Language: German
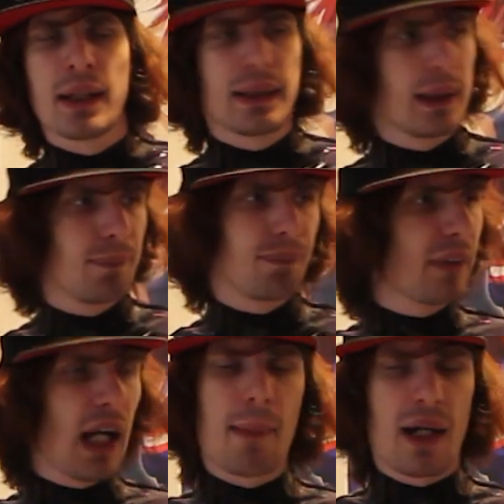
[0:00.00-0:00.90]

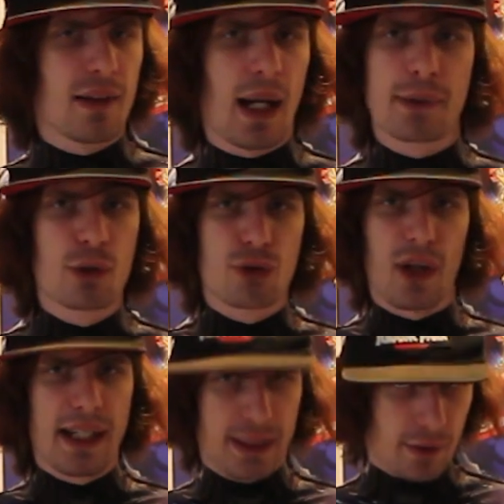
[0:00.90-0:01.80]
Ähm, aber absolut zu
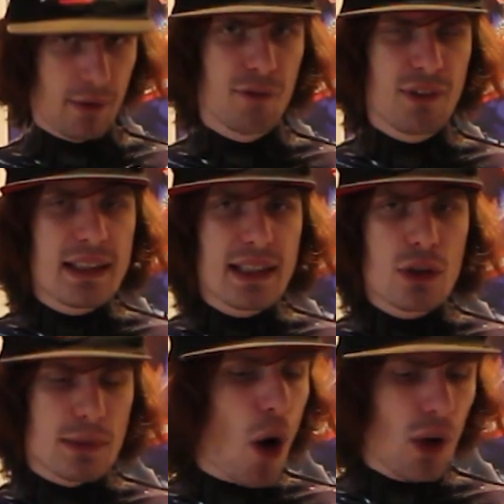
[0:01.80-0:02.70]
Recht. Wir sehen
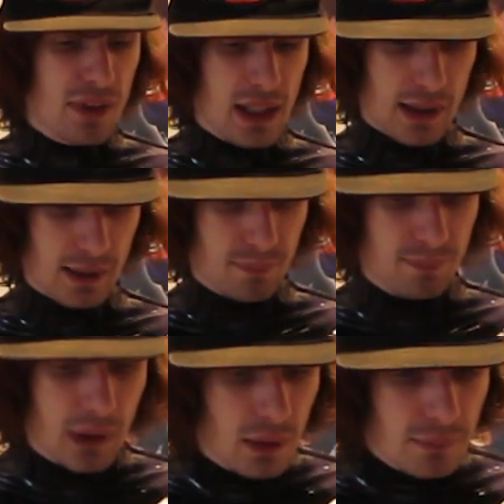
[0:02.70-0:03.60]
uns morgen wieder dann.
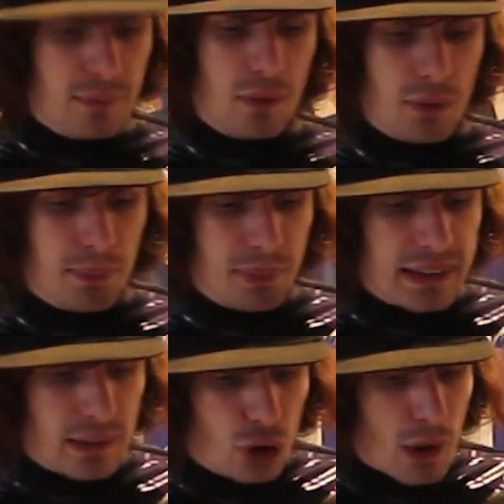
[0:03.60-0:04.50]
Ne?
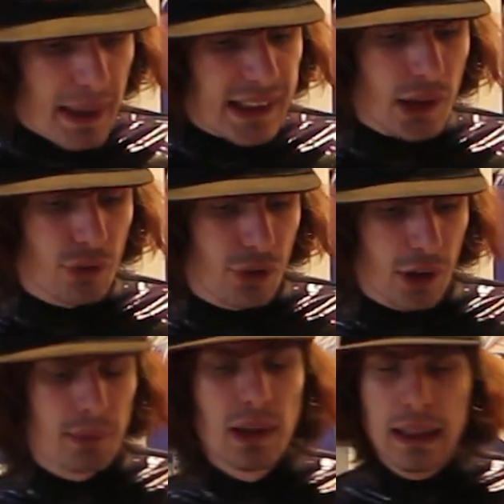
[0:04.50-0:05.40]
Bis zu einem besseren
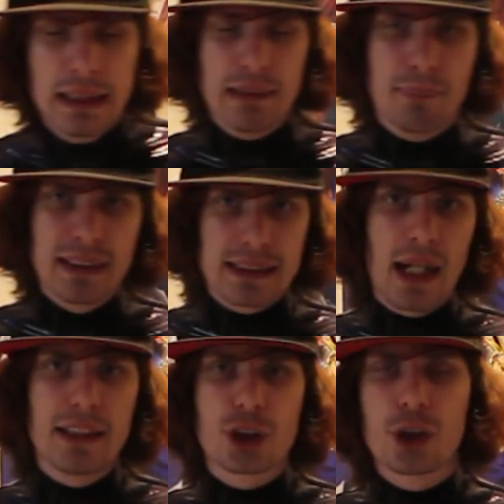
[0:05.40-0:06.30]
Film. Bis
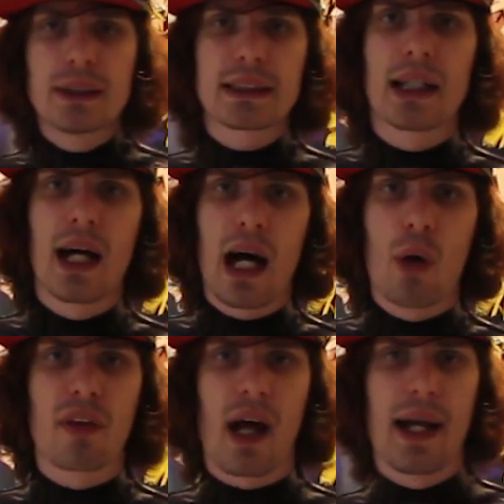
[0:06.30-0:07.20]
dahin, tschüss,
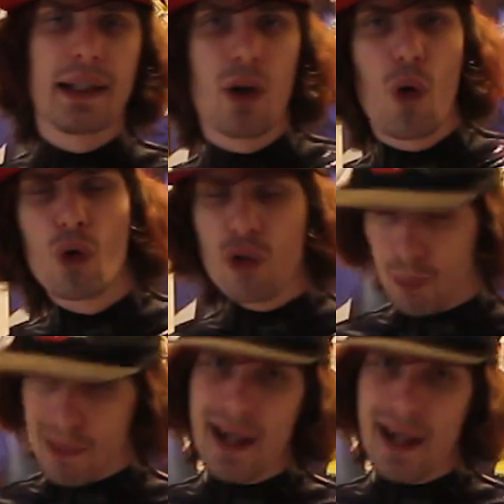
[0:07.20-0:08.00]
haut rein und